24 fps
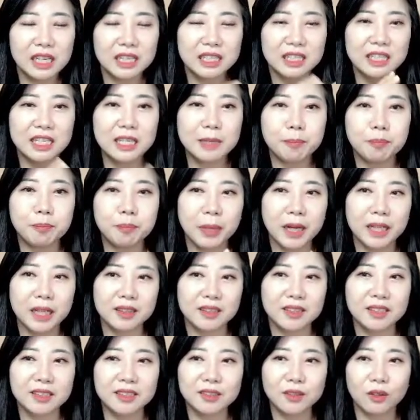이
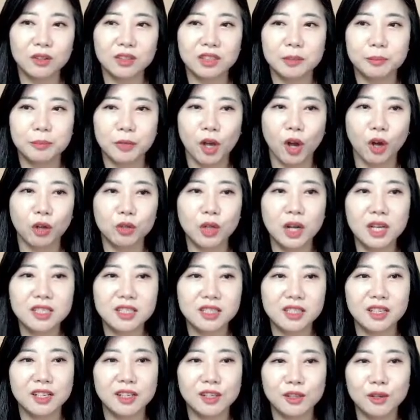파트너를
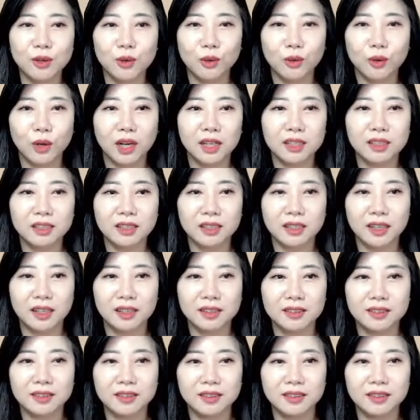변화시키려고 하니까
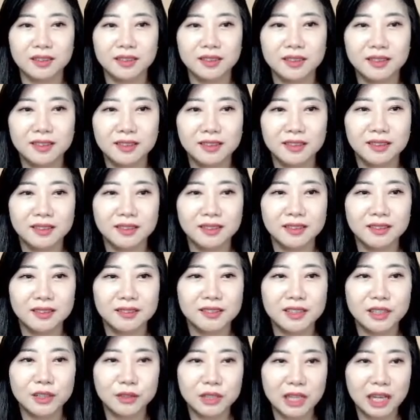
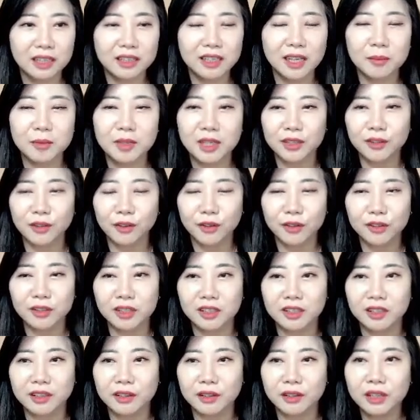이거 상담이랑
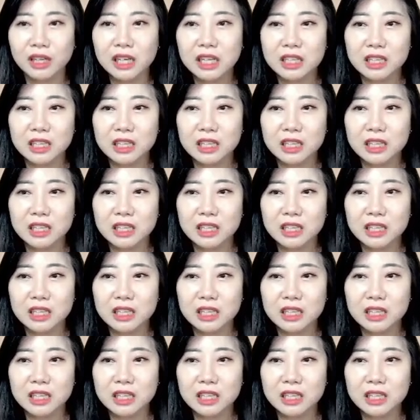연결되네요.